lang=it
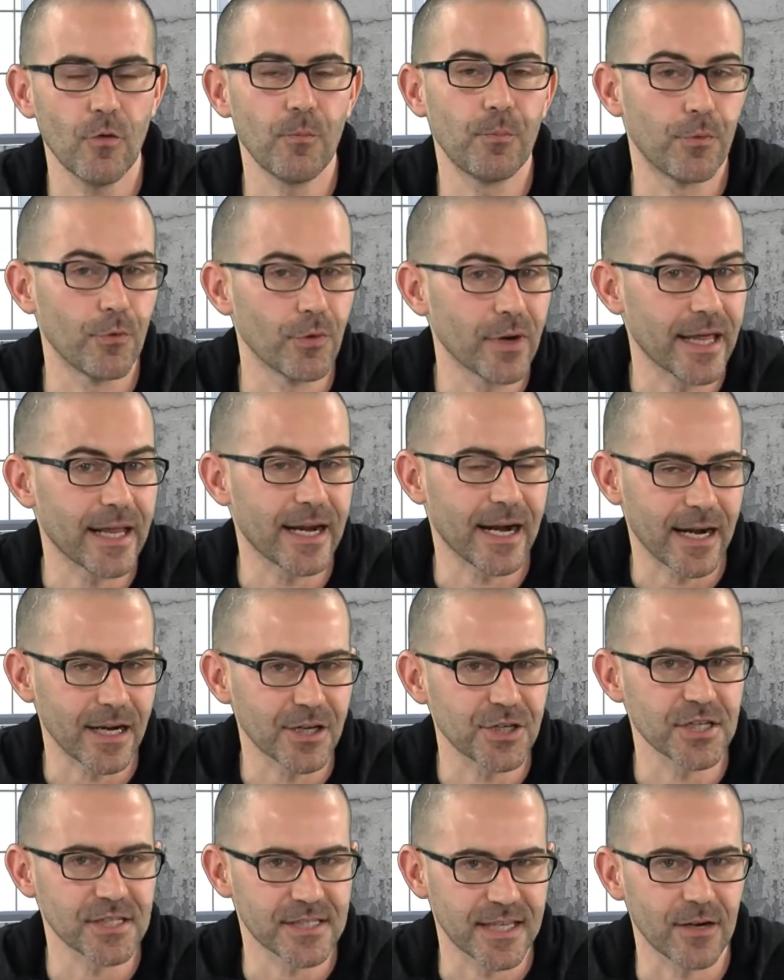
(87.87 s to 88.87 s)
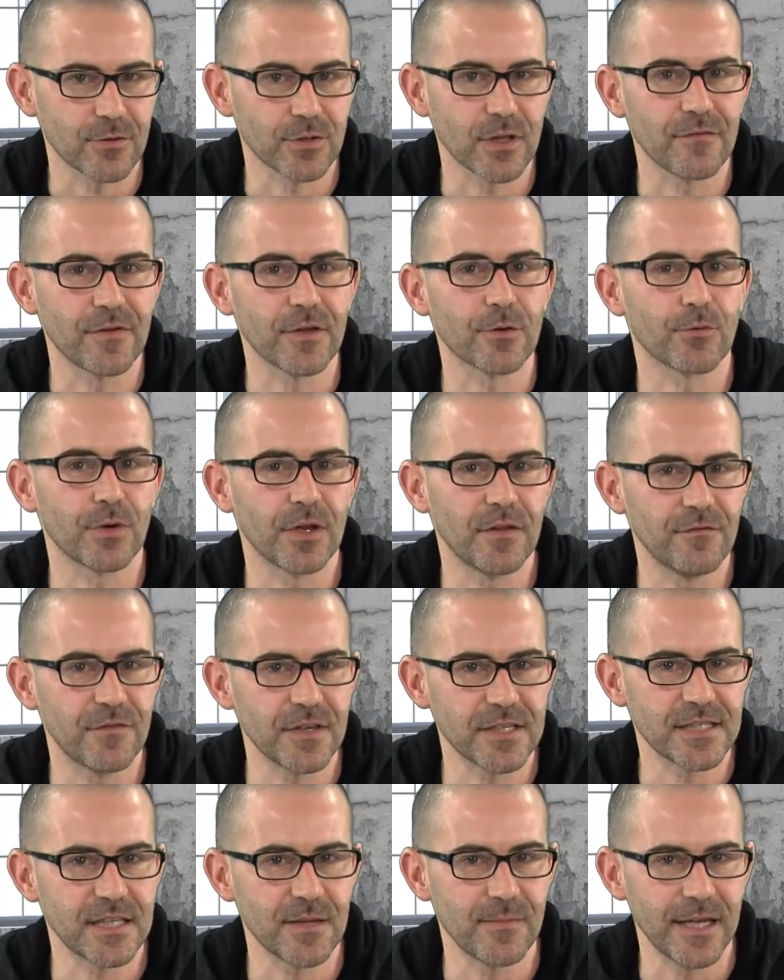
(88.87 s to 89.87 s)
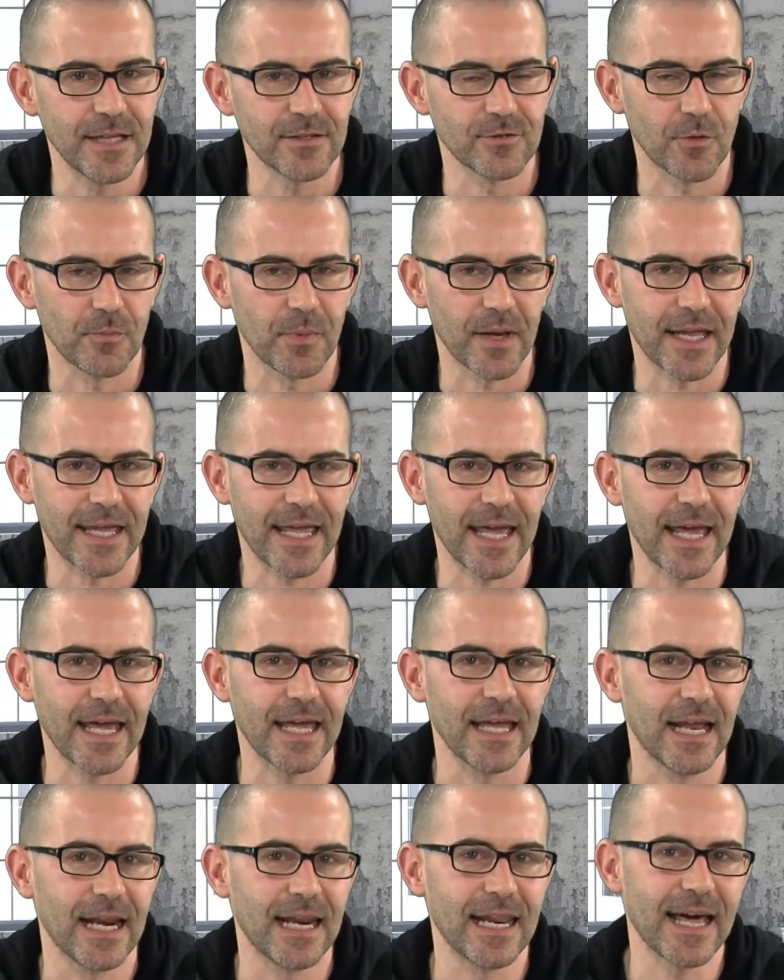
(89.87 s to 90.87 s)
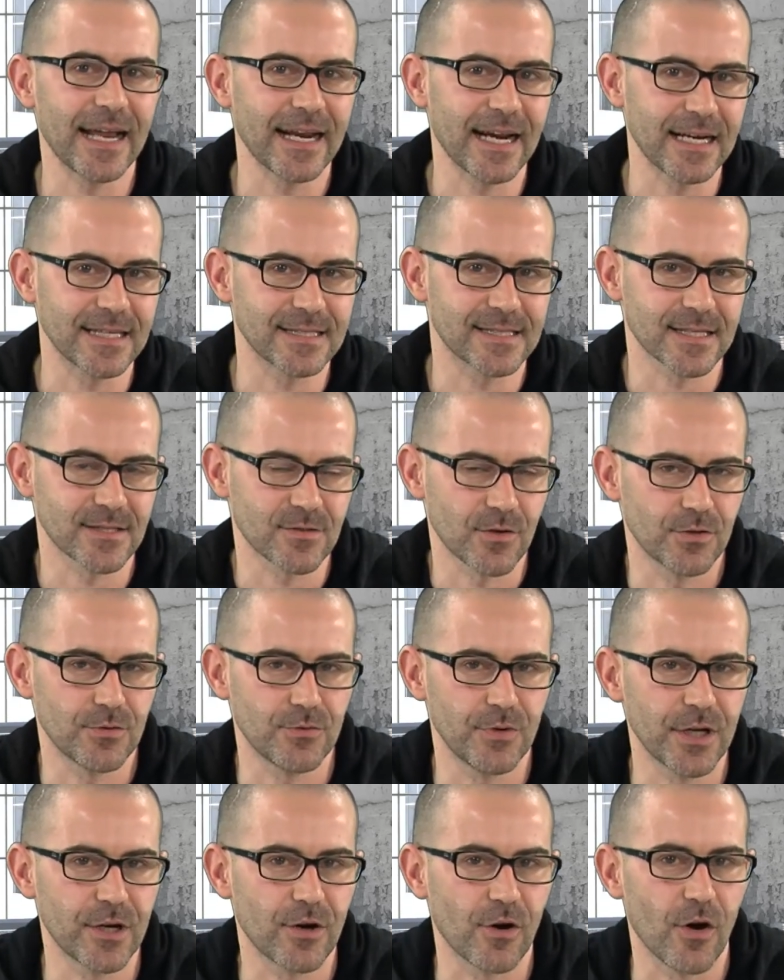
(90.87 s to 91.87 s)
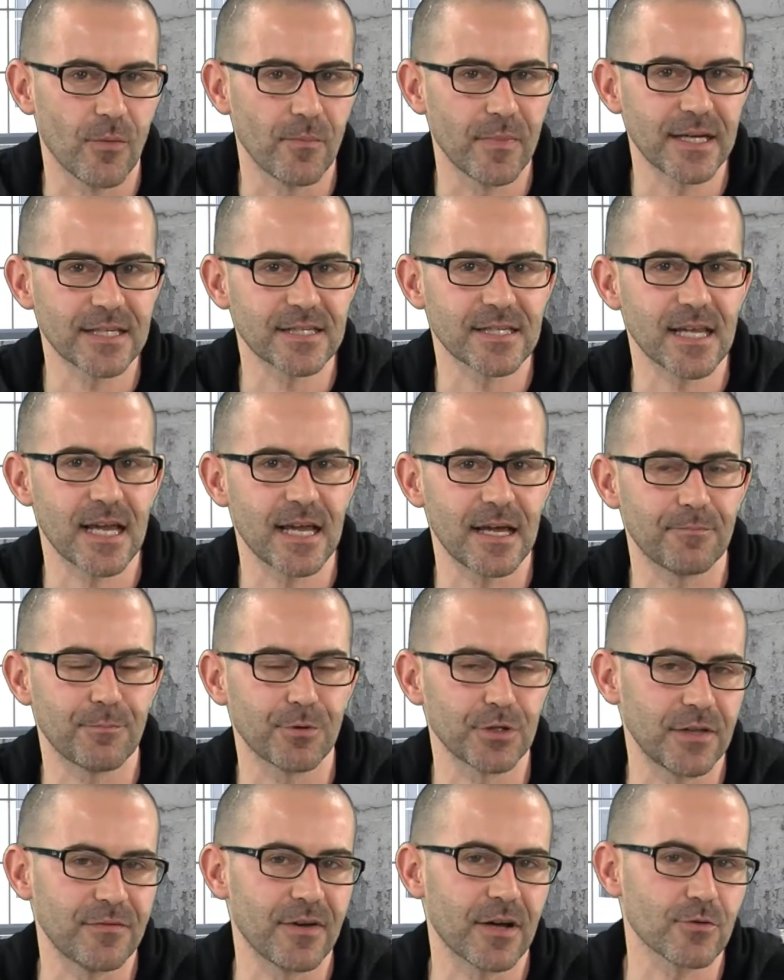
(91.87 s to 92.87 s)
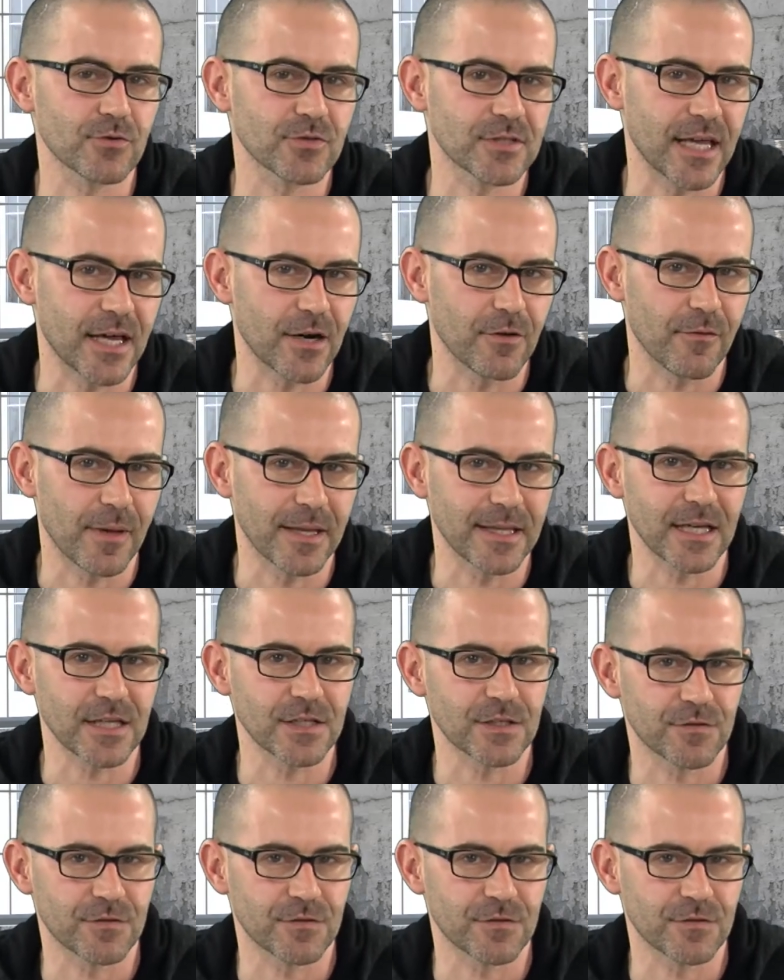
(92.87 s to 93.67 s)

oppure era necessario davvero un investimento perché la realizzazione di un e-commerce poteva costare ovviamente